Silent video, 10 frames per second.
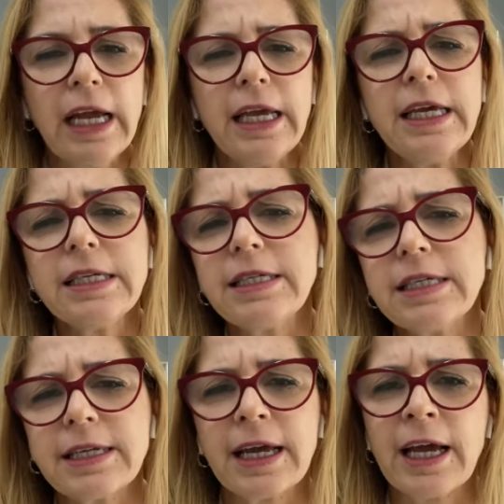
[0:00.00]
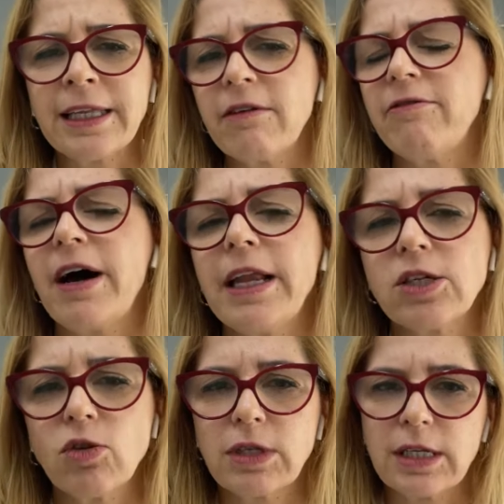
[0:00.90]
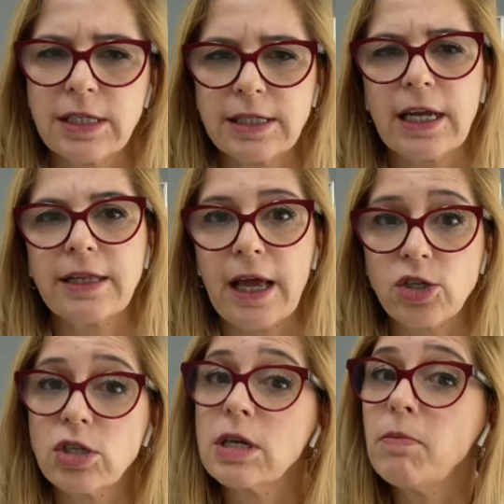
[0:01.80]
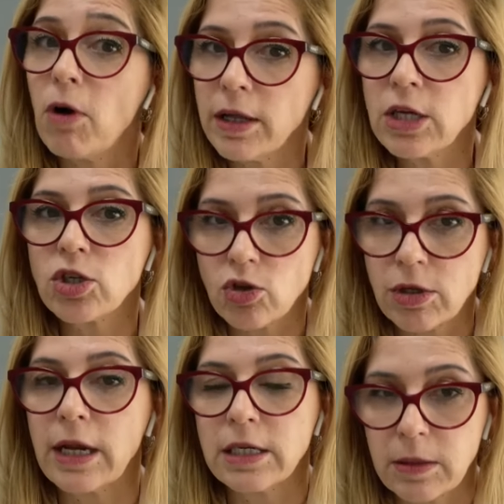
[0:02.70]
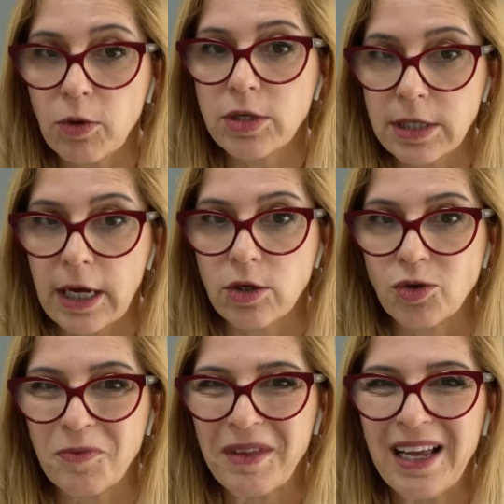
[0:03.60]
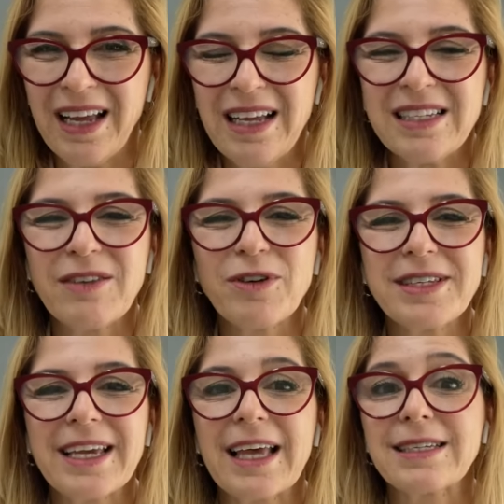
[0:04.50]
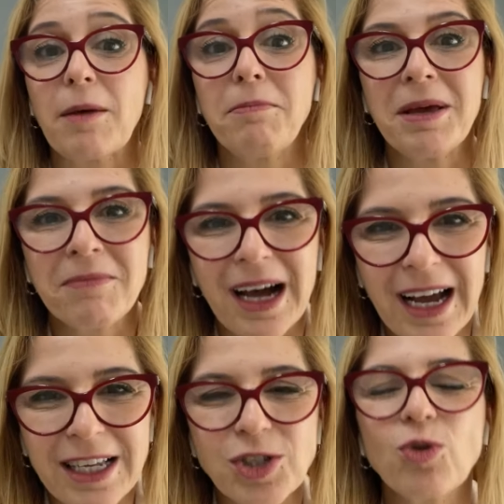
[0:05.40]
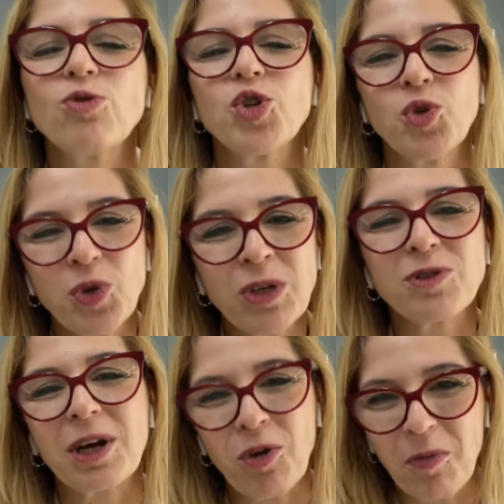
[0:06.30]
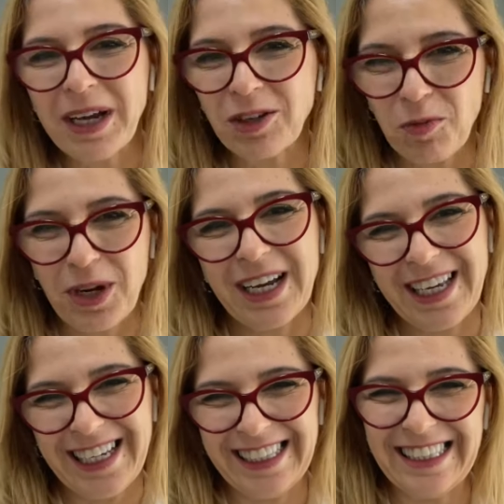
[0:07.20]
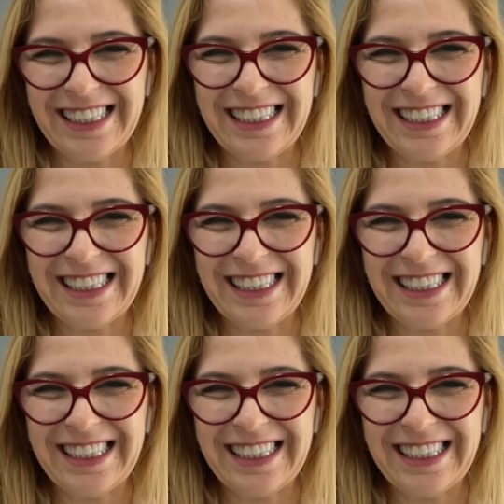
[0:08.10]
E existem ainda várias outras estratégias que podem te ajudar nesse processo. Se você quer saber mais, continue nos acompanhando por aqui.